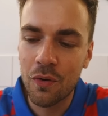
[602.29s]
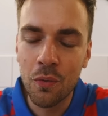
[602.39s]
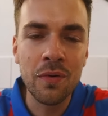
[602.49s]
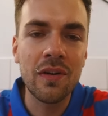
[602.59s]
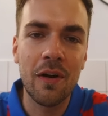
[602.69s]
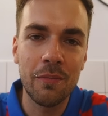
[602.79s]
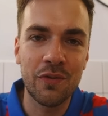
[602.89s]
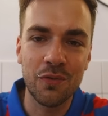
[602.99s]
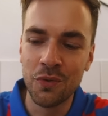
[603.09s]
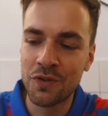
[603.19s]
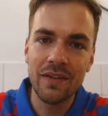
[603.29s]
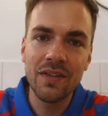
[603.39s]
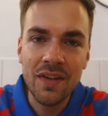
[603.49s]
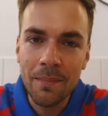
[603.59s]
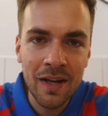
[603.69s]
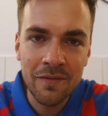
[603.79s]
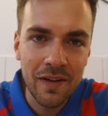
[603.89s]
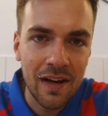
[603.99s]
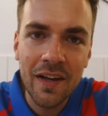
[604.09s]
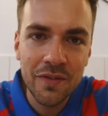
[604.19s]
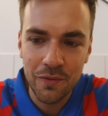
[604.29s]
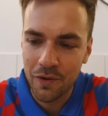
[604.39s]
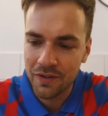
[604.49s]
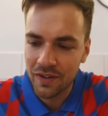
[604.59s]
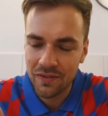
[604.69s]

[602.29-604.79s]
unglaublich gut. Ich habe keinen Vergleich für euch, das